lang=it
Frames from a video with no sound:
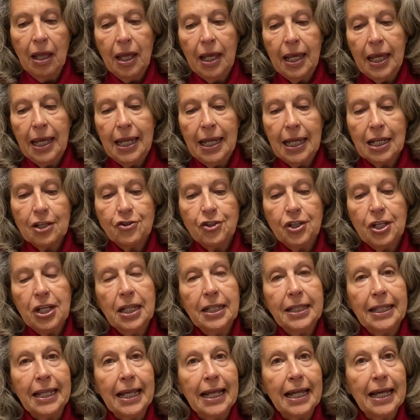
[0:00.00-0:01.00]
e la
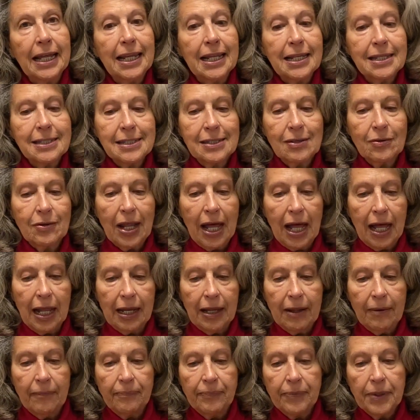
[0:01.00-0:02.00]
Cineteca
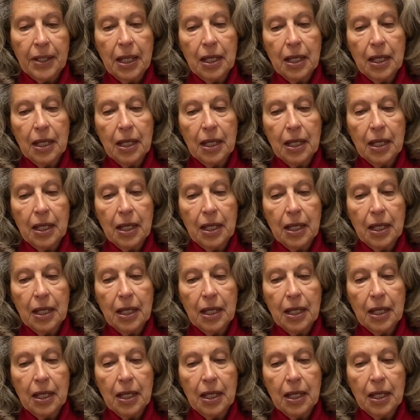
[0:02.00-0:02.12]
Nazionale.